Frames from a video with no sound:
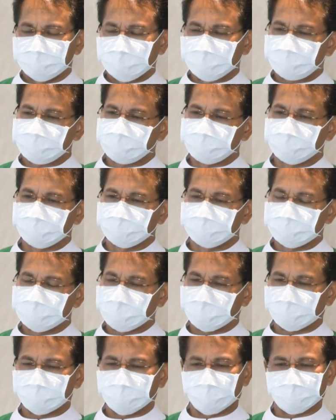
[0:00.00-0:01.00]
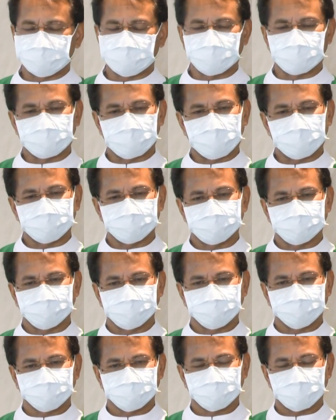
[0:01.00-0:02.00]
耶稣教导众人，
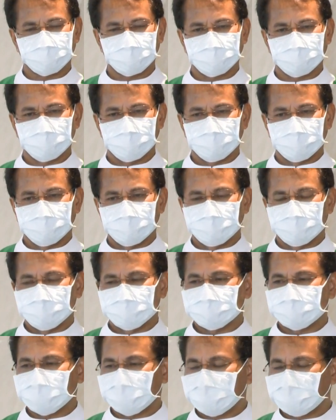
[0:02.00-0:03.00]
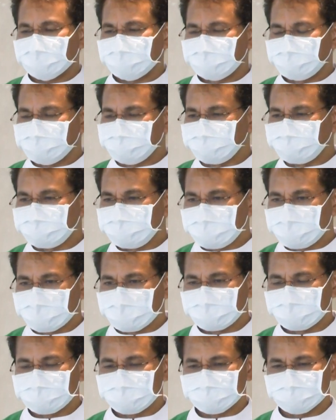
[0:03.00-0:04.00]
他的母
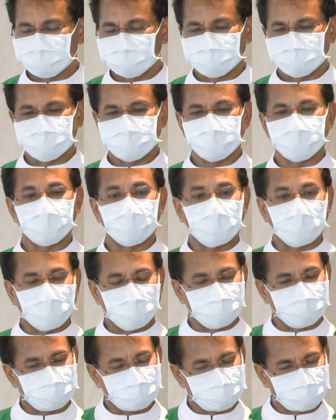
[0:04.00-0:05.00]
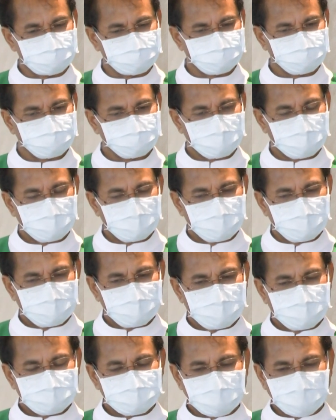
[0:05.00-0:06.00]
亲就来了。
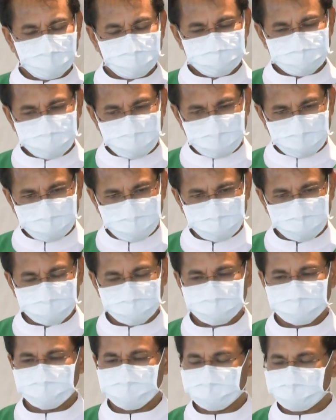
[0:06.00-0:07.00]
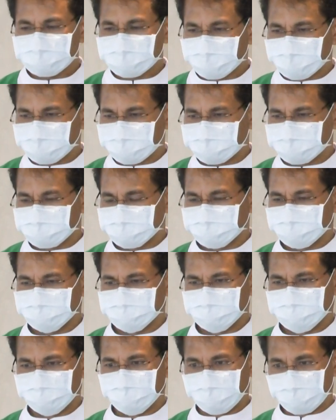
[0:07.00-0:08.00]
他的家人听到
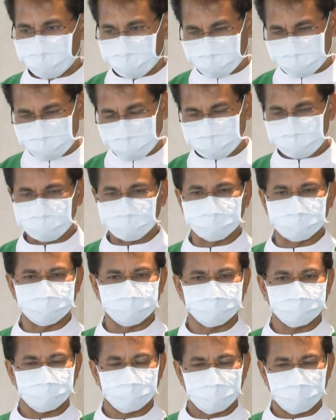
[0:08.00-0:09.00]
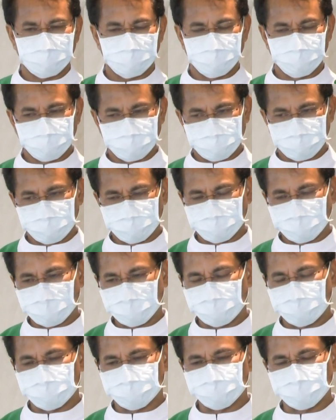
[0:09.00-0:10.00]
有关耶稣，因为应
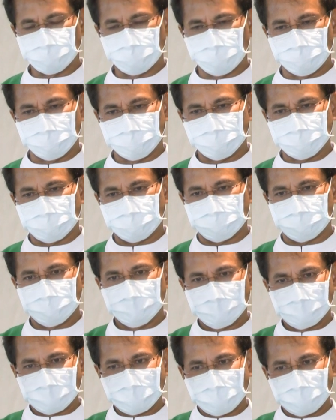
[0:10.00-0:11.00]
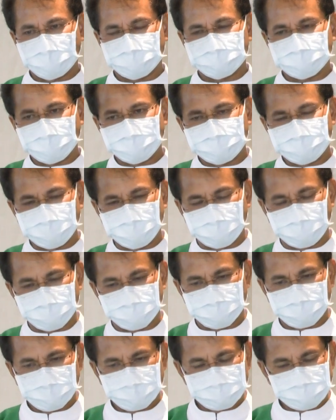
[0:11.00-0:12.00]
该如果我们要看在
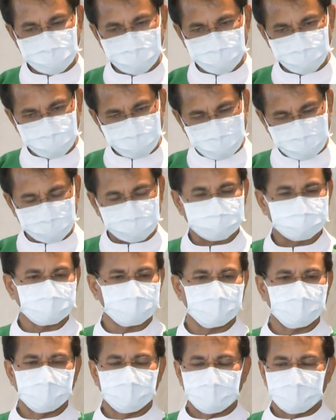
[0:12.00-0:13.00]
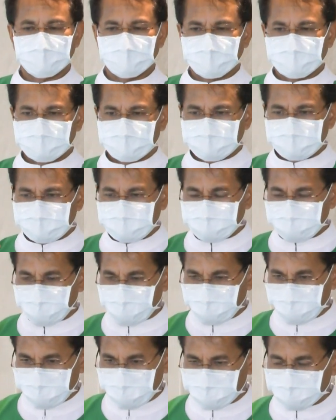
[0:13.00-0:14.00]
前前段，
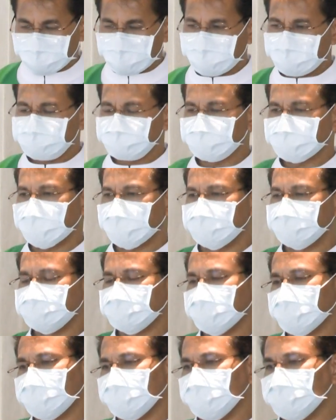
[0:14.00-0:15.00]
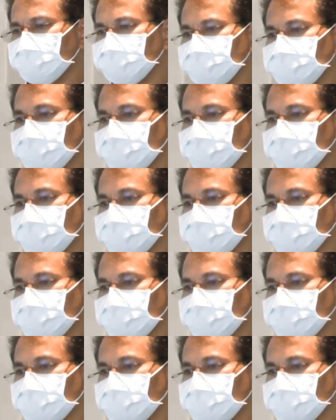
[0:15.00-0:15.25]
有人告诉他的家人